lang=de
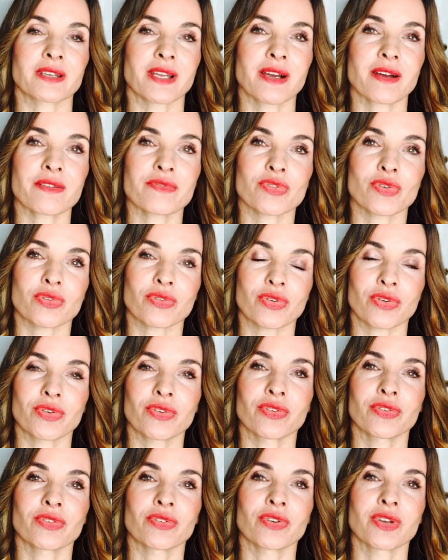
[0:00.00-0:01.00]
Ja, wir
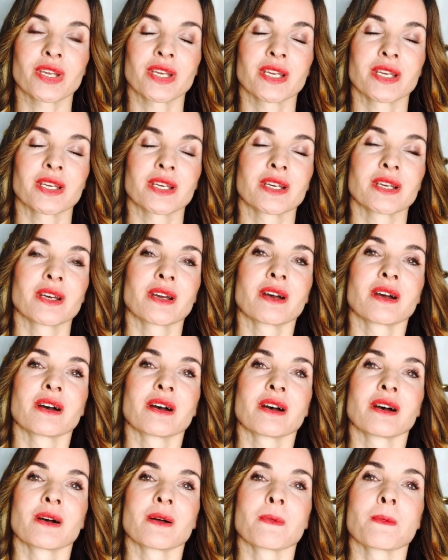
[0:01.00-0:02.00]
können
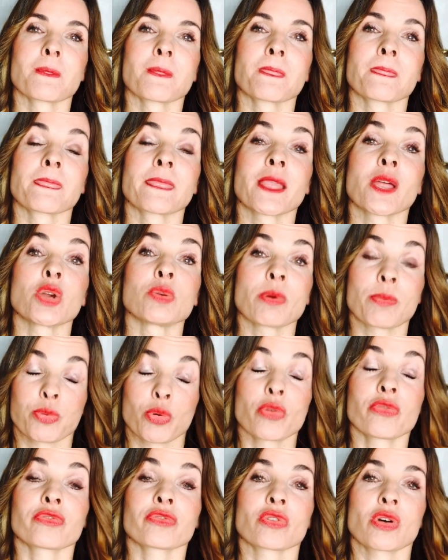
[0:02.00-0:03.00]

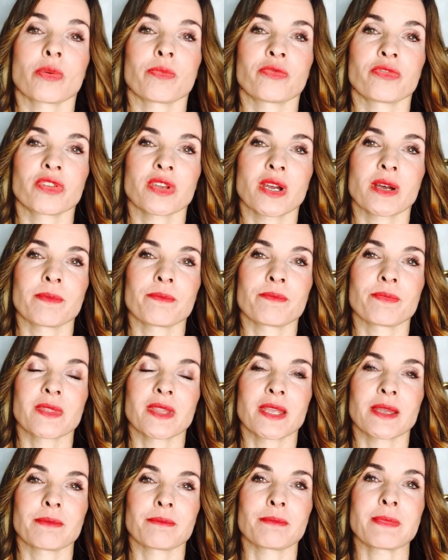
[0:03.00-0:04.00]
überprüfen, ob wir
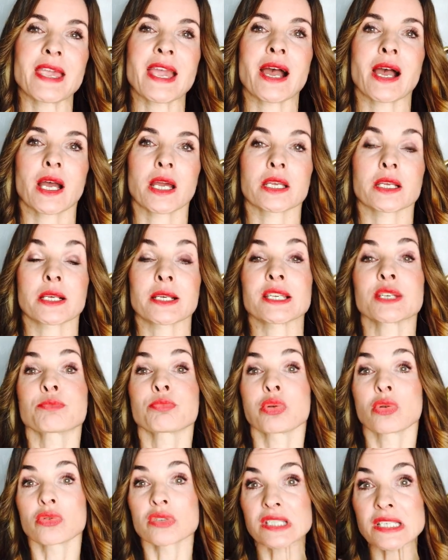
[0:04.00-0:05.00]
mehrheitlich
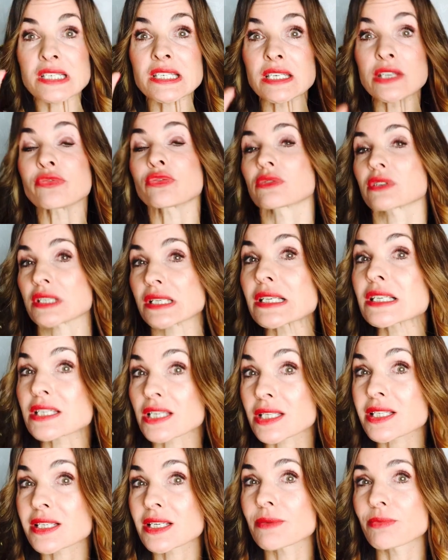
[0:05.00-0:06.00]
positiv, und das ist
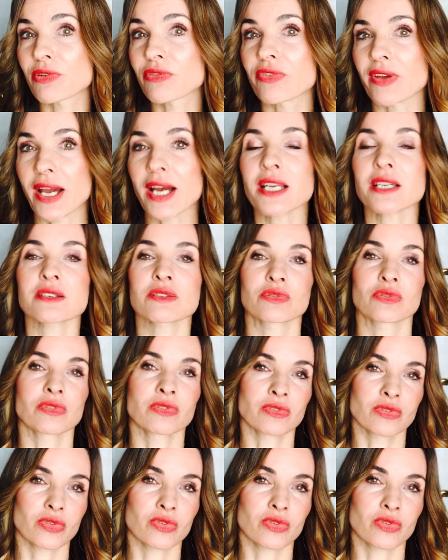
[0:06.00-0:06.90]
jetzt eine Bewertung,